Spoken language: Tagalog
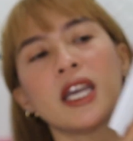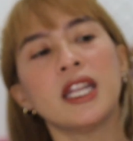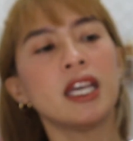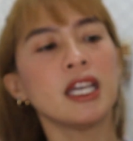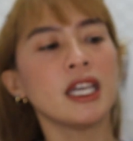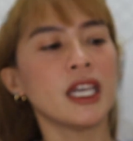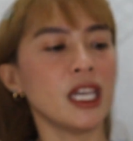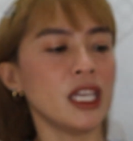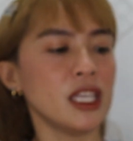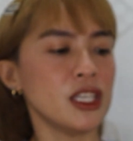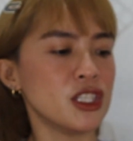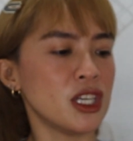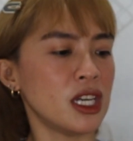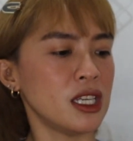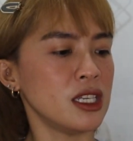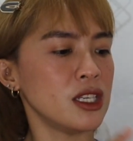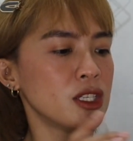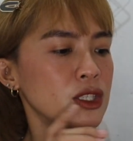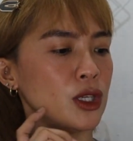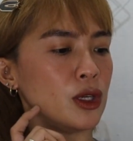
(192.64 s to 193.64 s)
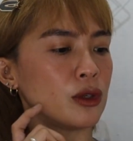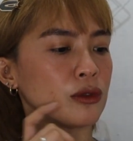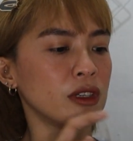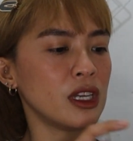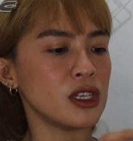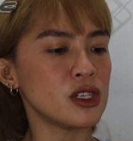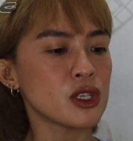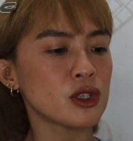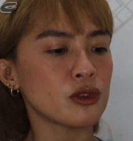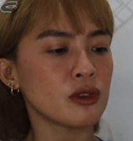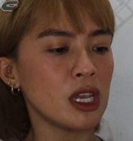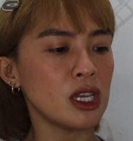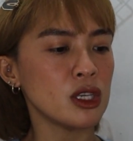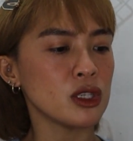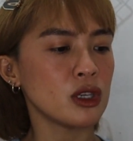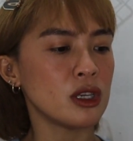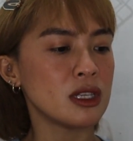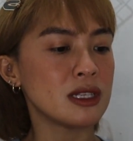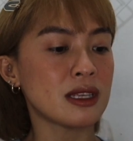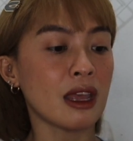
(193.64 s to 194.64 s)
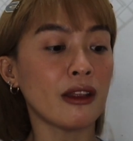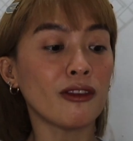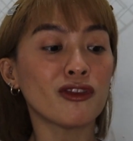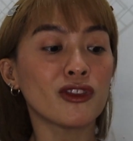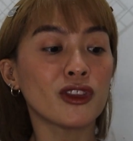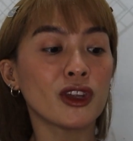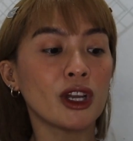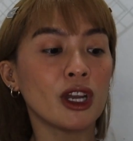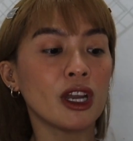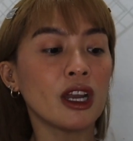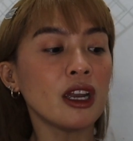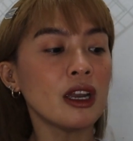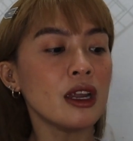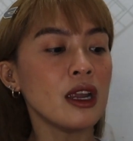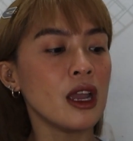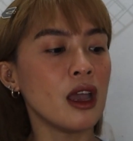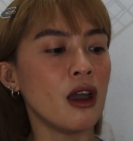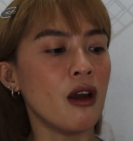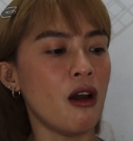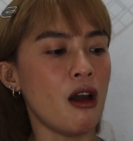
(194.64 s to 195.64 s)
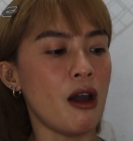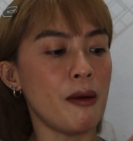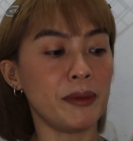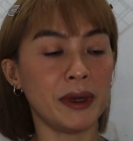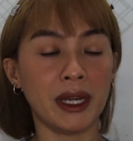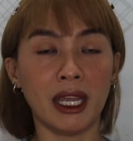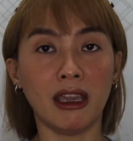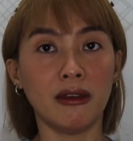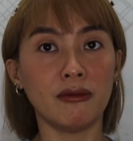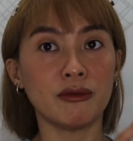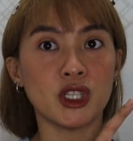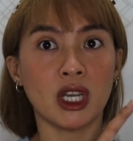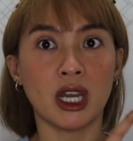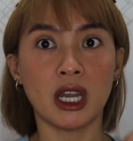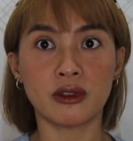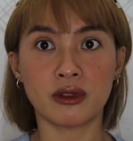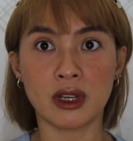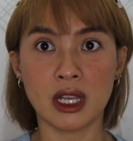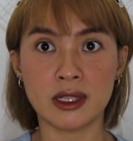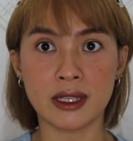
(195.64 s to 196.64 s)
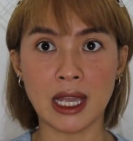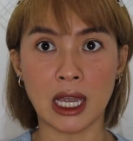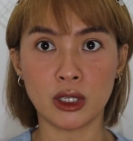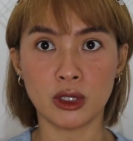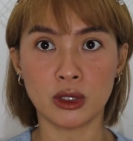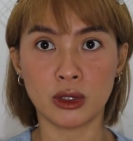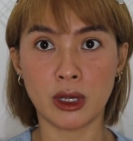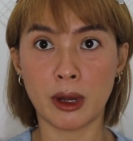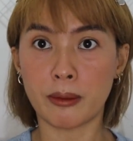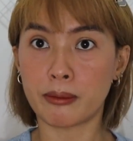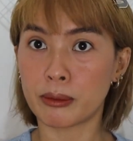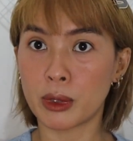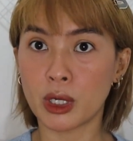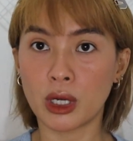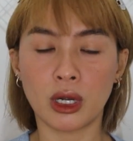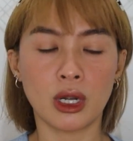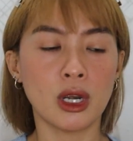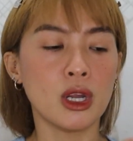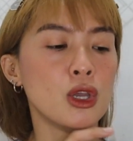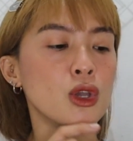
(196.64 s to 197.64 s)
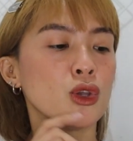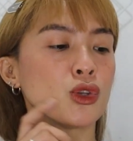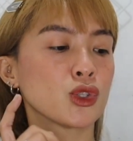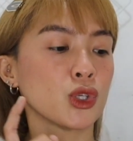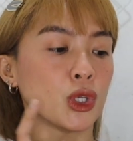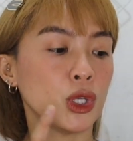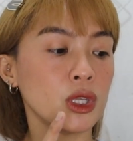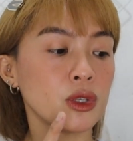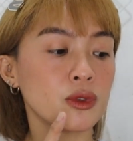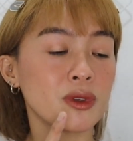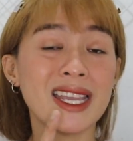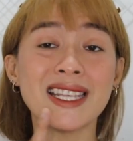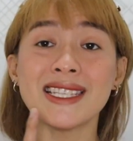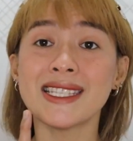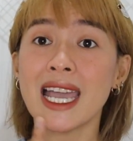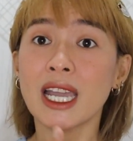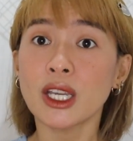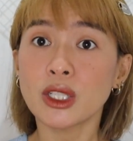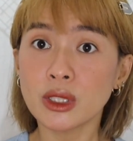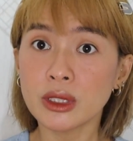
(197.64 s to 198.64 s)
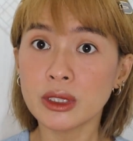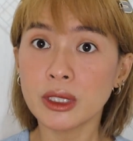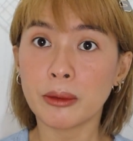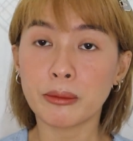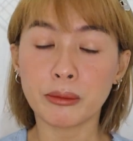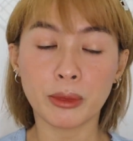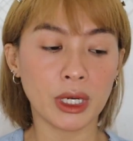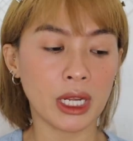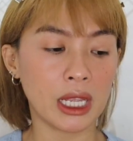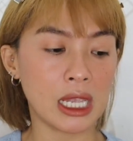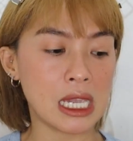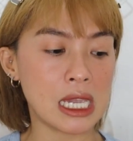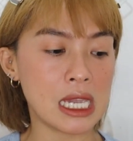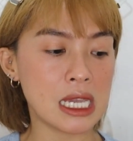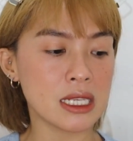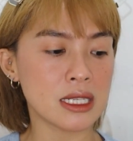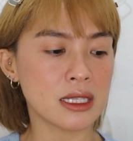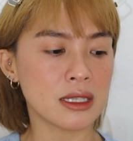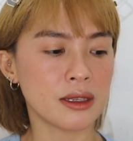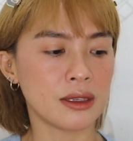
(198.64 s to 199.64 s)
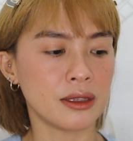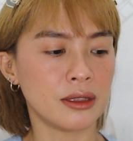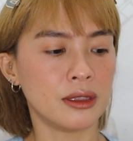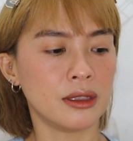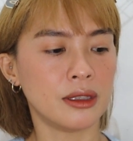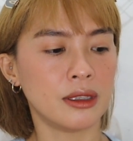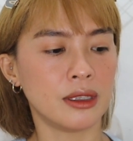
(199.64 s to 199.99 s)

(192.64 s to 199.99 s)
nakalagay dyan is yung registration center, um, name, tsaka transaction number. So, yung transaction number is